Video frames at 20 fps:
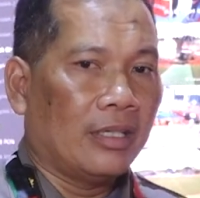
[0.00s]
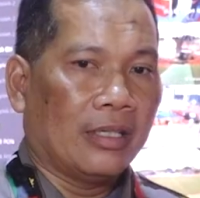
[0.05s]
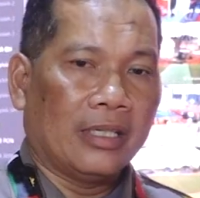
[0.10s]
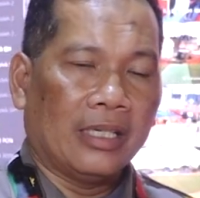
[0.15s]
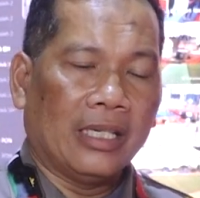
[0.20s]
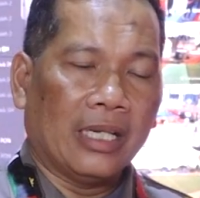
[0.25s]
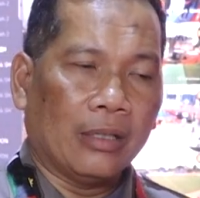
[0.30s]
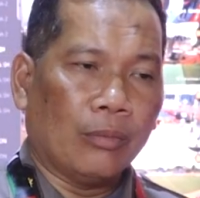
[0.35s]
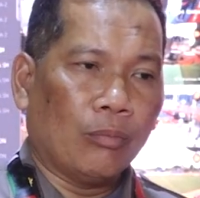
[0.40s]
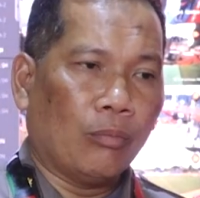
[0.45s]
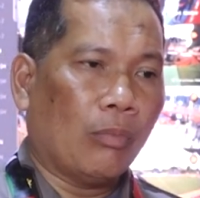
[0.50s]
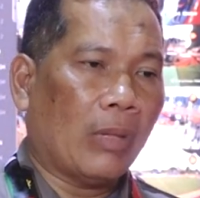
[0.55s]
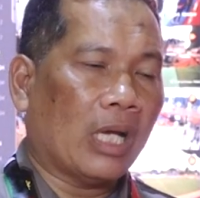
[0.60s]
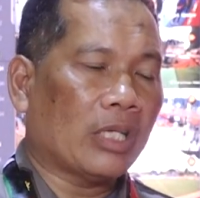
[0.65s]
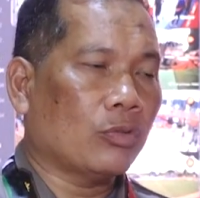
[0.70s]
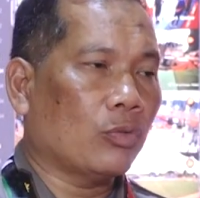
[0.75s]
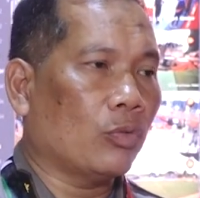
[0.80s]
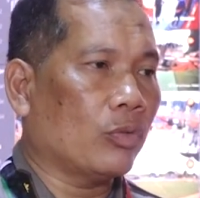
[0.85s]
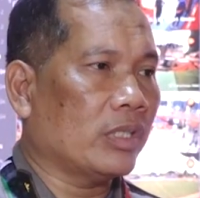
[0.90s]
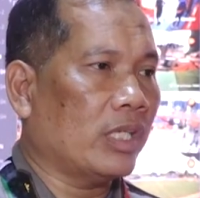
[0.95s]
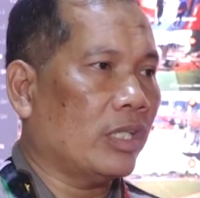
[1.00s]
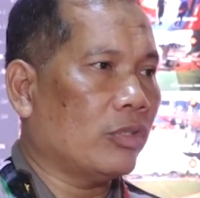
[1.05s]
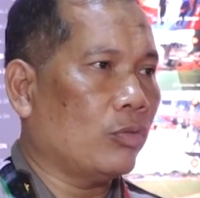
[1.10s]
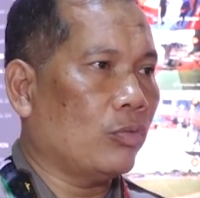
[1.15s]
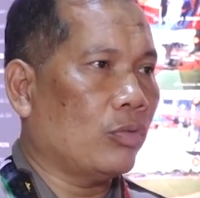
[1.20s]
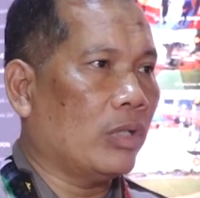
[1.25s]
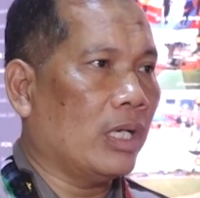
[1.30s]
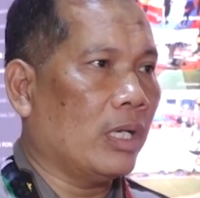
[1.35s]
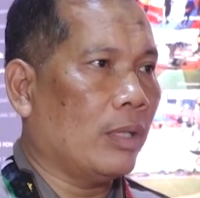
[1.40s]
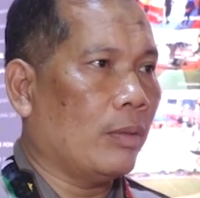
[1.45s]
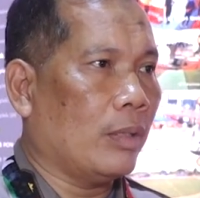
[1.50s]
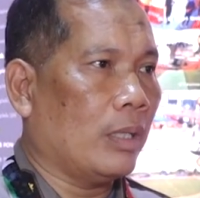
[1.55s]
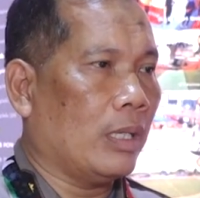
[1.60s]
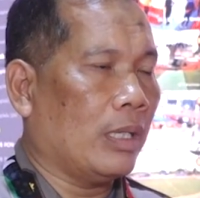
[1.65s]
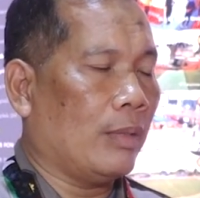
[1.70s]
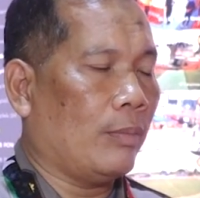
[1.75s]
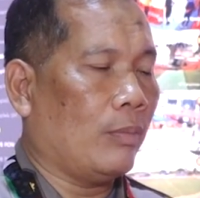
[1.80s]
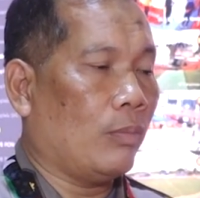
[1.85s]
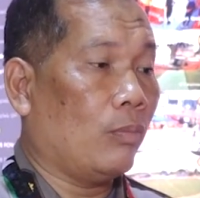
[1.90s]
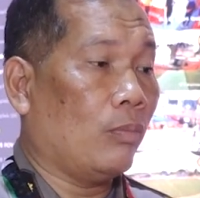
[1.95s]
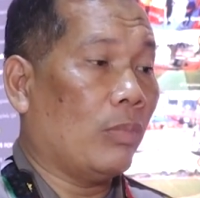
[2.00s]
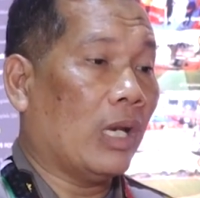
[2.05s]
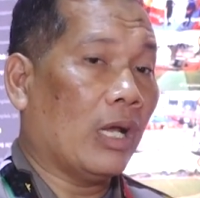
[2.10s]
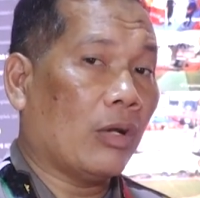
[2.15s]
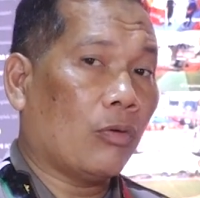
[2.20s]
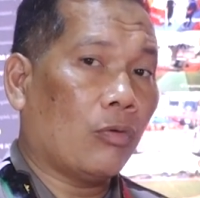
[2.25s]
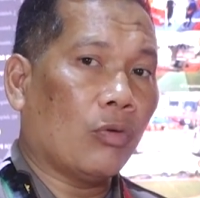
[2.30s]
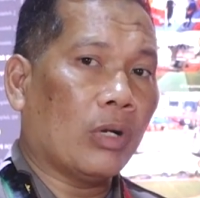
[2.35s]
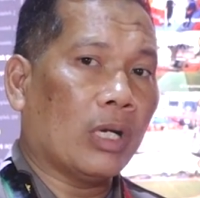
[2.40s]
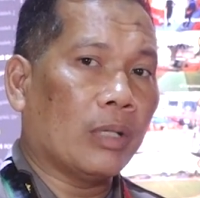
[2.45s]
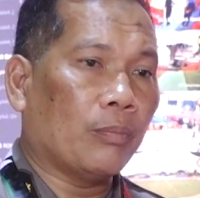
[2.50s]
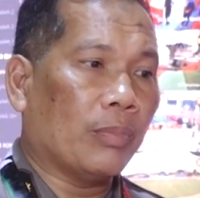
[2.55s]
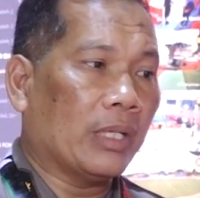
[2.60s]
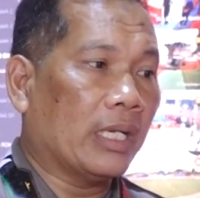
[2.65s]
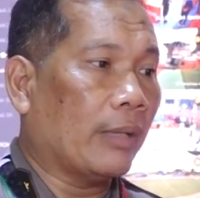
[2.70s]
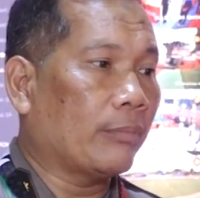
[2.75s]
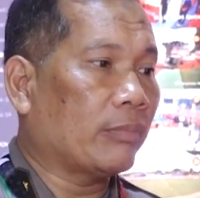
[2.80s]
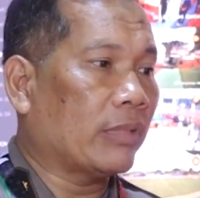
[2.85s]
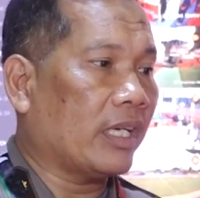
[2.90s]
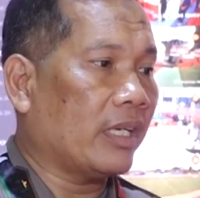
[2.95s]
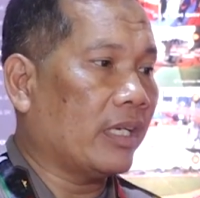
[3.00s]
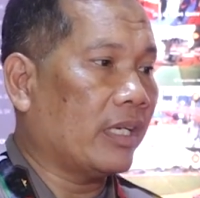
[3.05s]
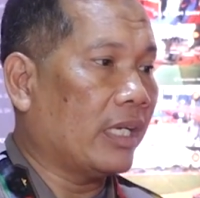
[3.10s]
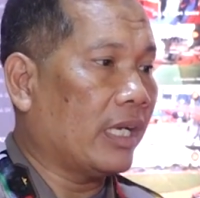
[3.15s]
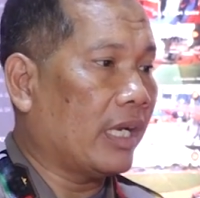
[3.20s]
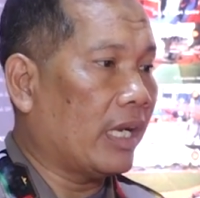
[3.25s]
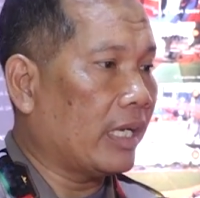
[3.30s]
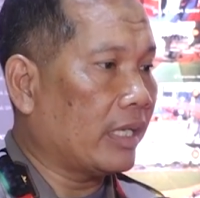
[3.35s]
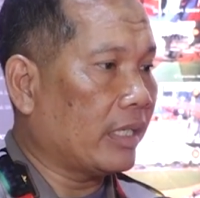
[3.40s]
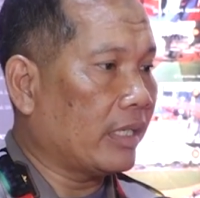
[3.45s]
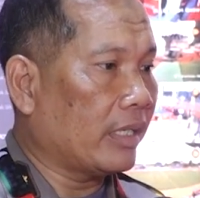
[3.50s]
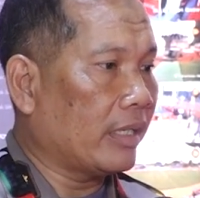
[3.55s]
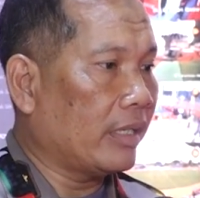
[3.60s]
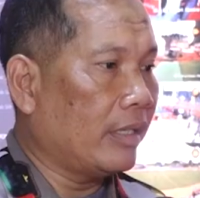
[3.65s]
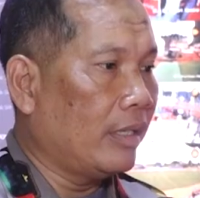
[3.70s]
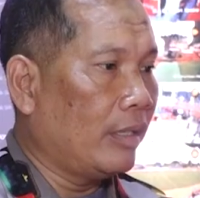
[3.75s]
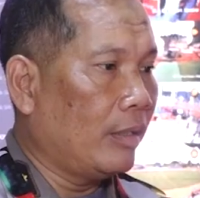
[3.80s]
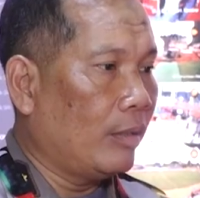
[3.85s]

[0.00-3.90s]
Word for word: dan masuknya juga melakukan pendaftaran dengan